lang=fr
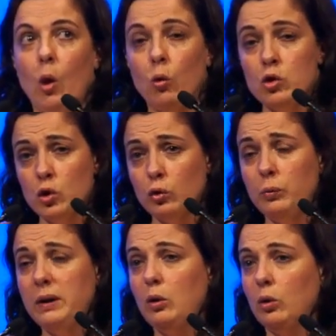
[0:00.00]

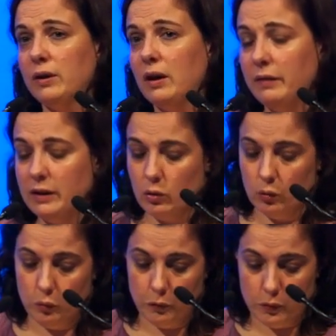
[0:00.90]
Aujourd'hui, le travail que
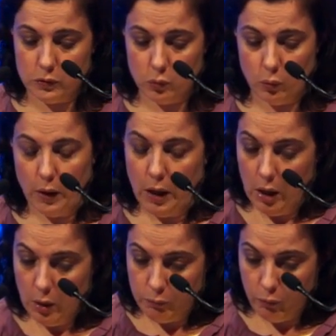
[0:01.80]
nous faisons
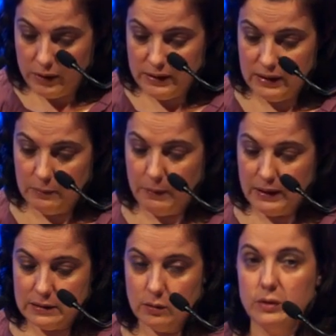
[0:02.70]
pour aider des
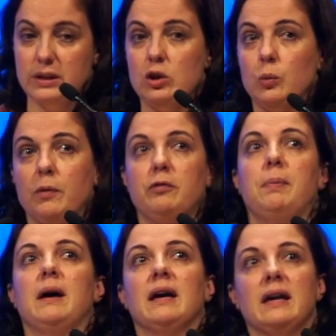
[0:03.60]
personnes qui ne peuvent
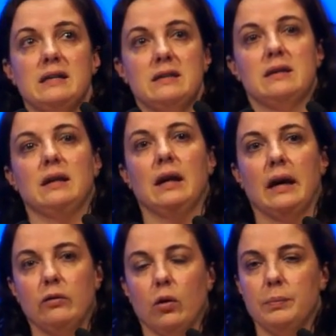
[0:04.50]
pas rester
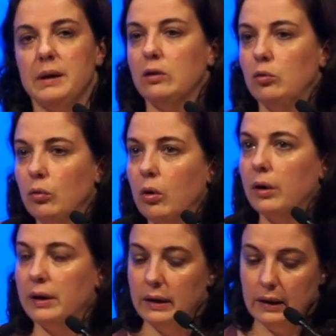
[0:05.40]
à dormir
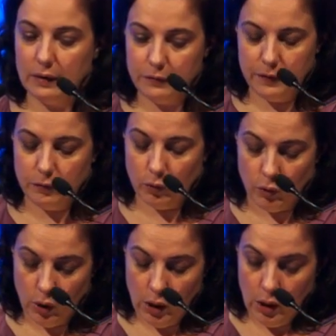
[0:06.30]
dehors et à
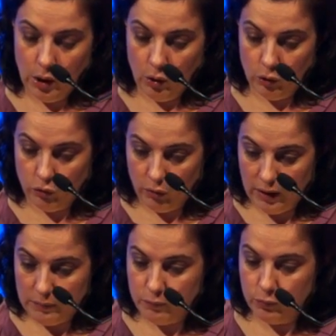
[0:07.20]
vivre euh, dans
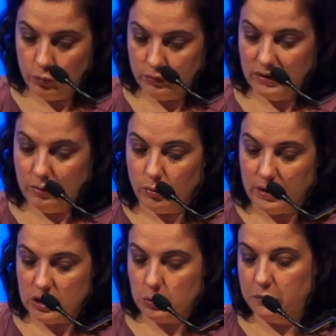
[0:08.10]
la boue, dotées
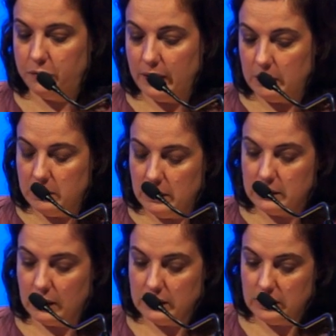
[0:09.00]
d'aucun suivi
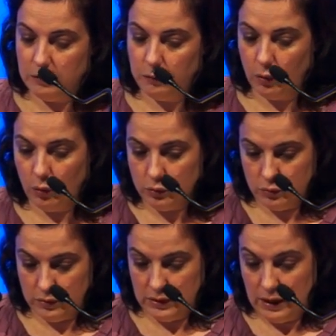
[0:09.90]
administratif ou euh,
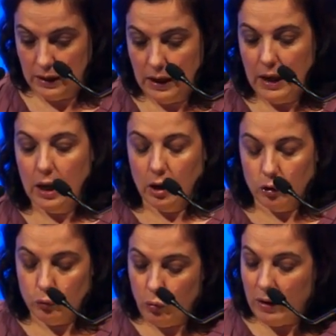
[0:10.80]
social,
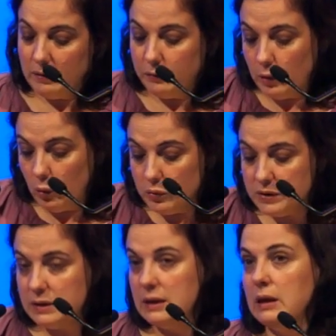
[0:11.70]
doivent
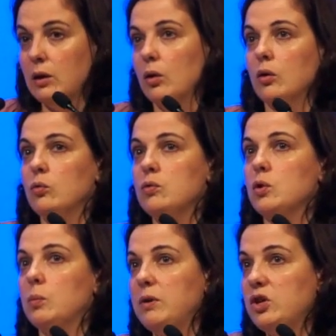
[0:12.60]
aussi euh,
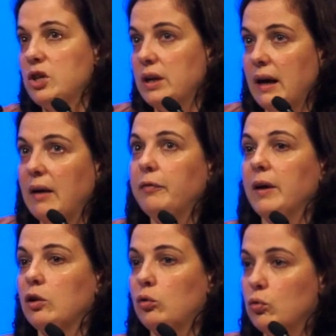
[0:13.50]
nous obliger à
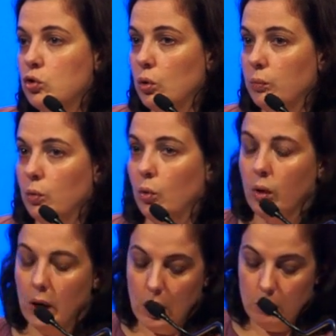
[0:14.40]
faire toujours mieux
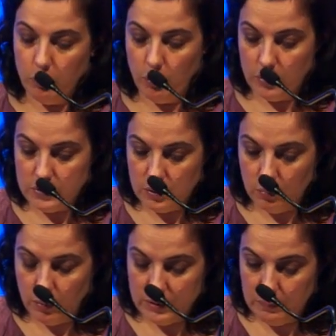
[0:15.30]
pour
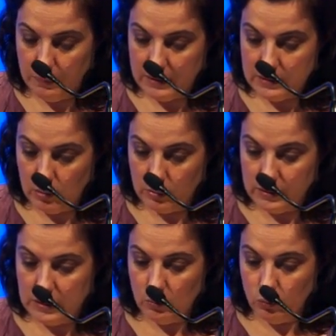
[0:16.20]
l'ensemble des personnes
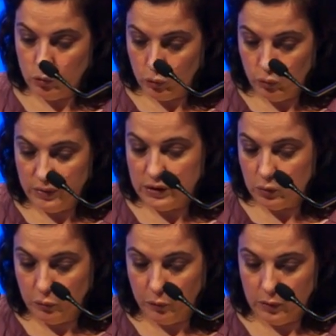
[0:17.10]
qui aujourd'hui
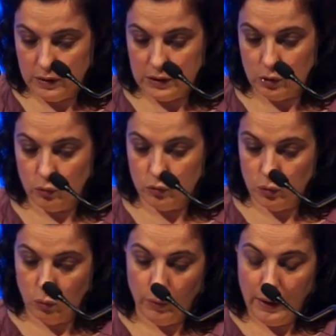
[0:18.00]
souffrent
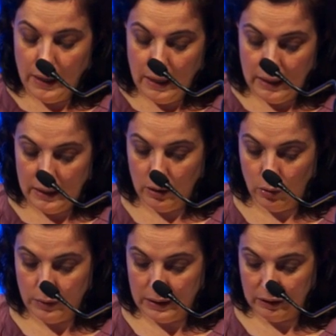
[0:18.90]
d'exclusion et
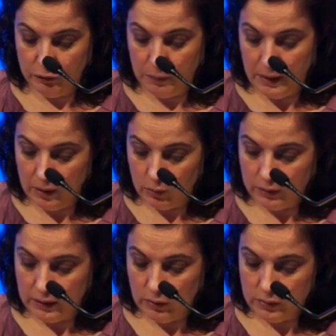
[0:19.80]
n'arrivent pas à
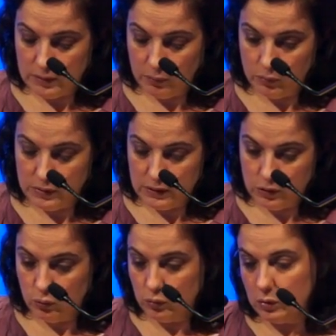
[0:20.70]
rentrer dans un
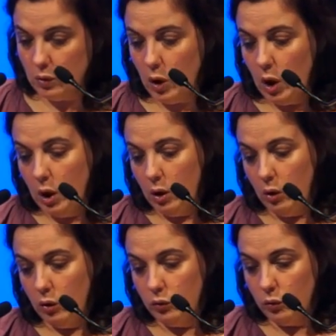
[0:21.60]
processus
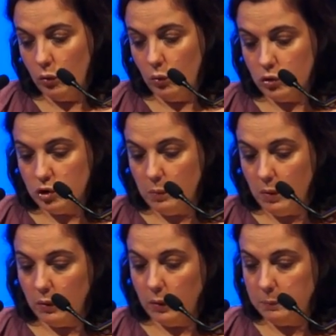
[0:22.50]
de
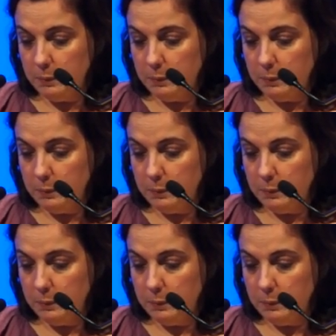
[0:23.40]
relogement